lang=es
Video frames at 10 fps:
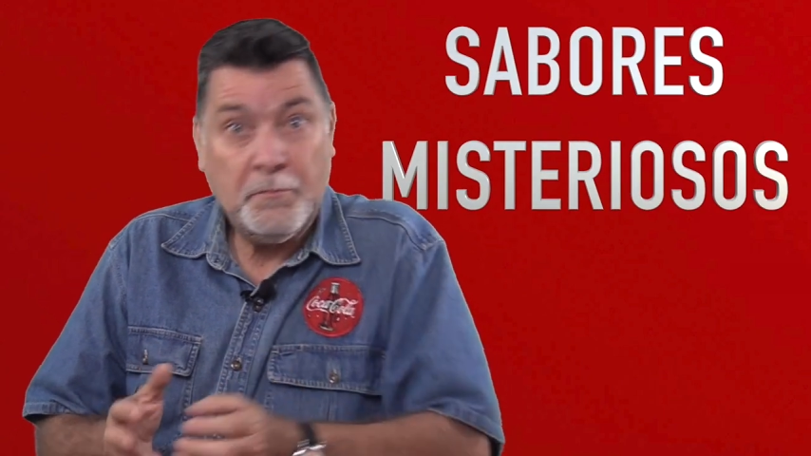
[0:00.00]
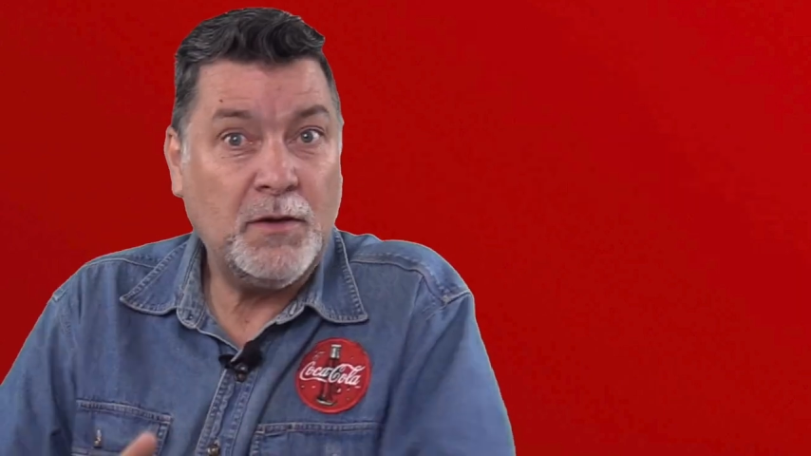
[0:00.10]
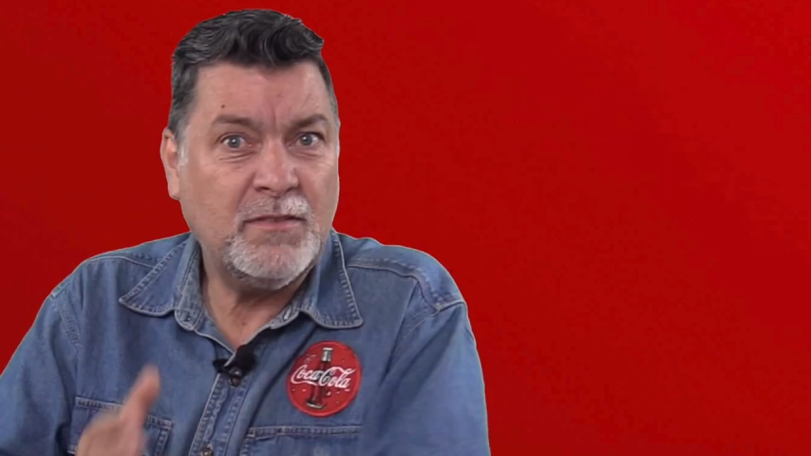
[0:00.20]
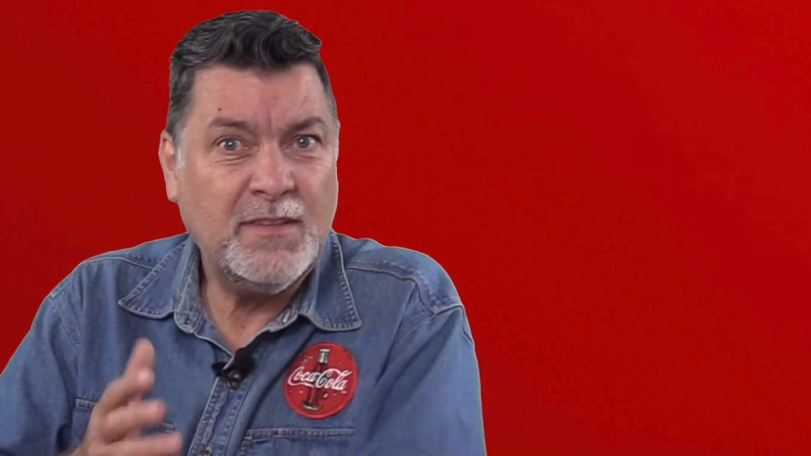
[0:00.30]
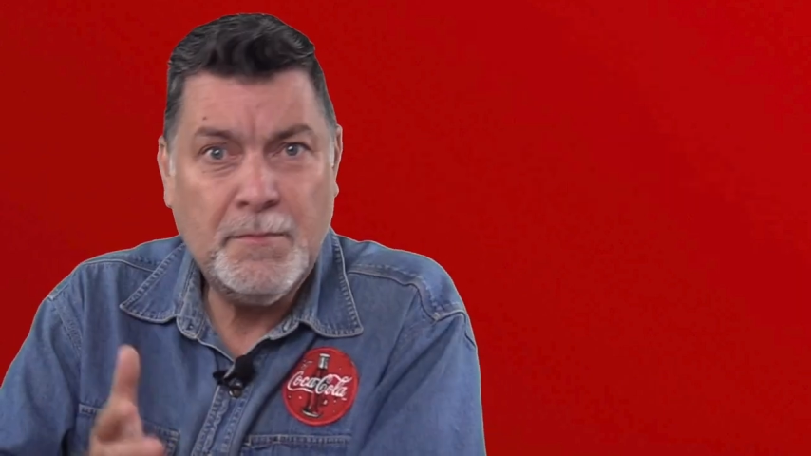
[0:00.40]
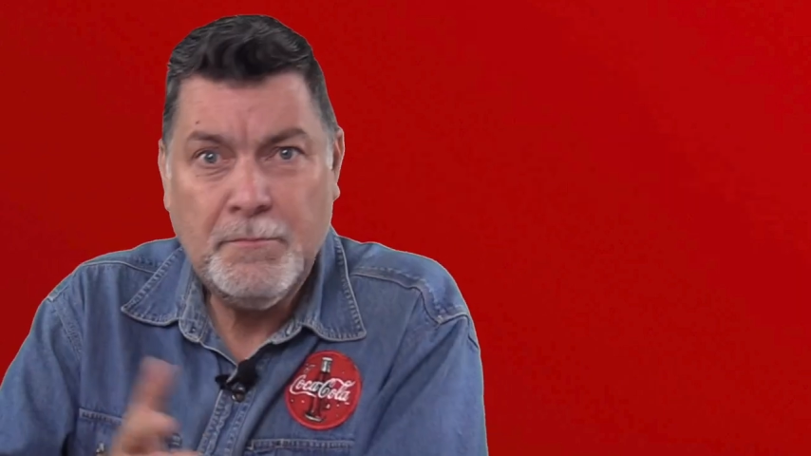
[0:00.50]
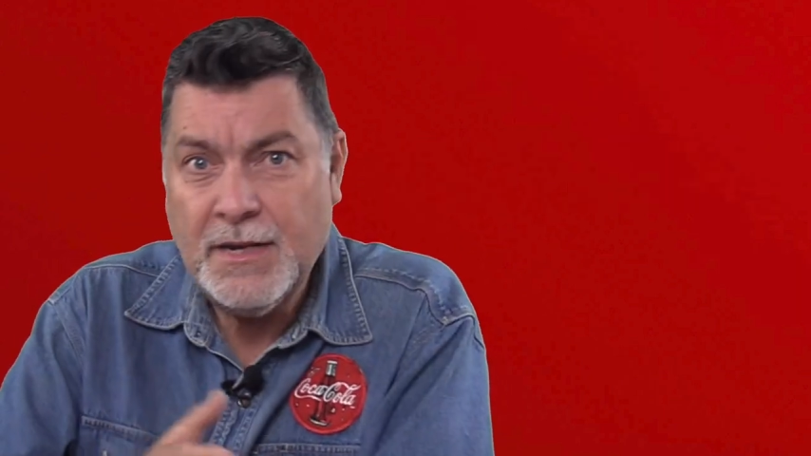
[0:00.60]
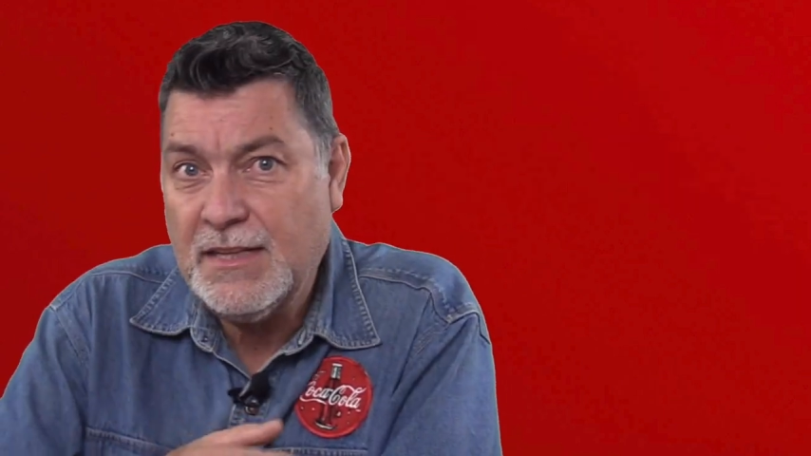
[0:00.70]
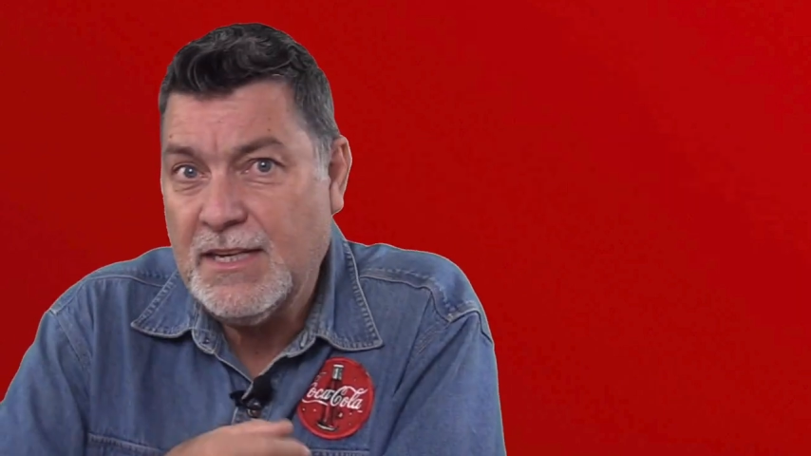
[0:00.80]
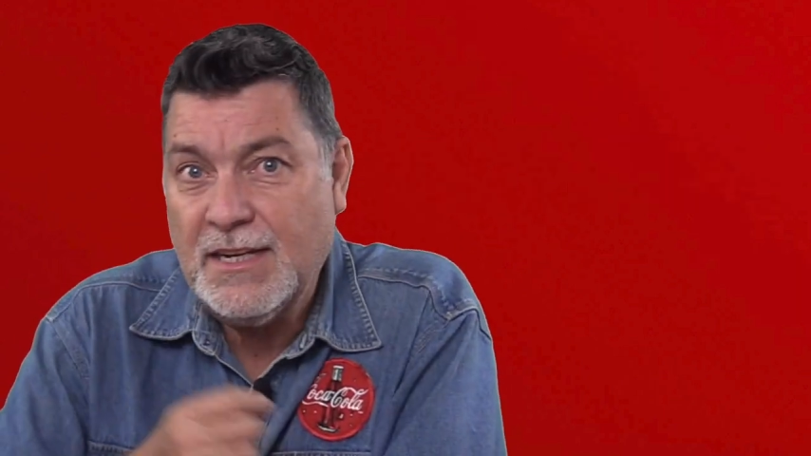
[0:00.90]
pero
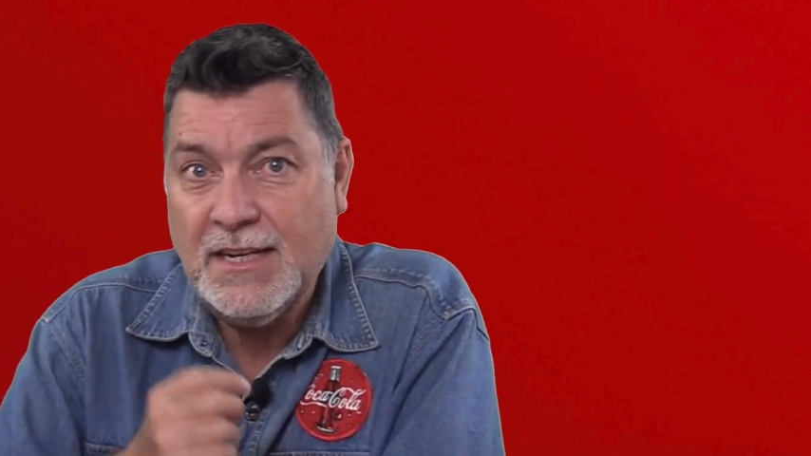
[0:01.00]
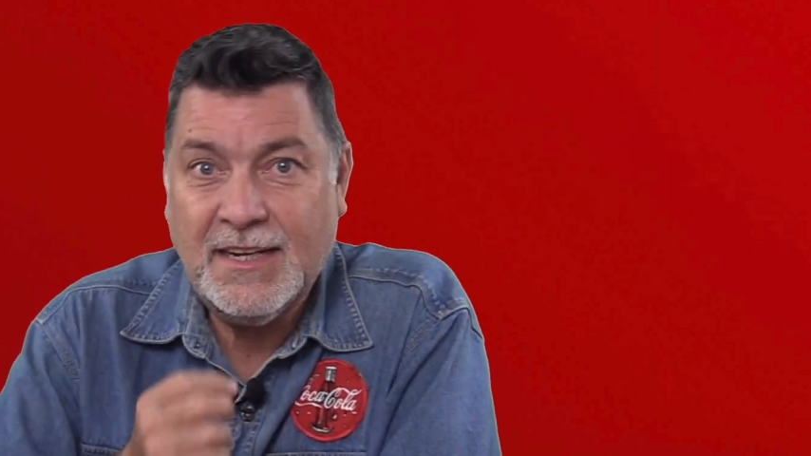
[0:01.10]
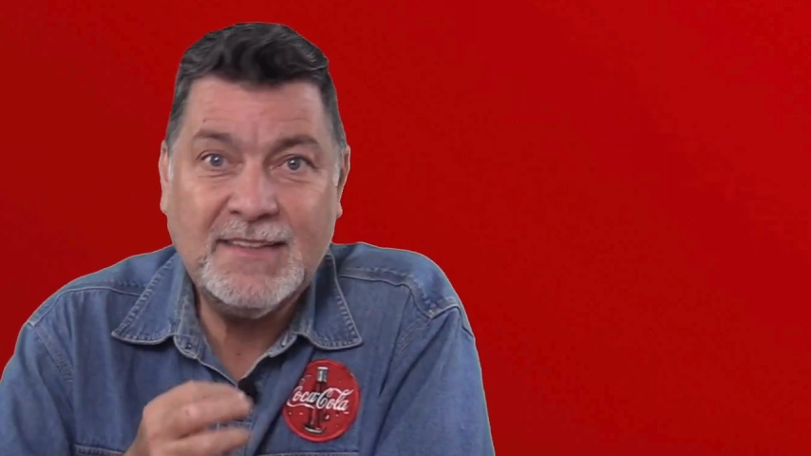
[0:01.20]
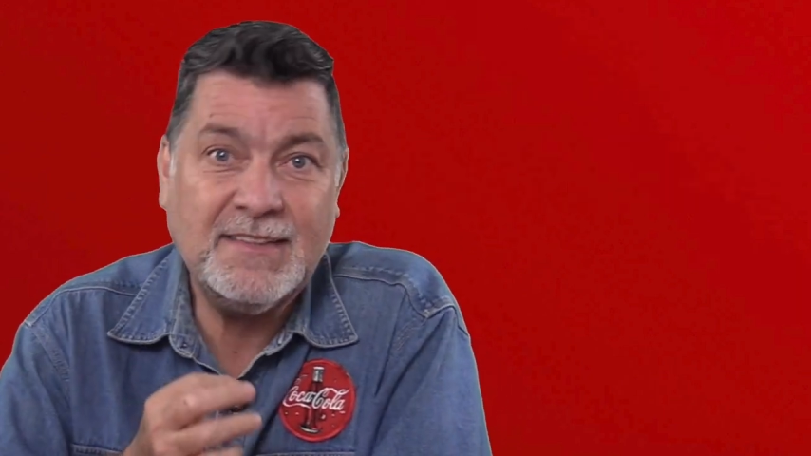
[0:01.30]
siempre tienen que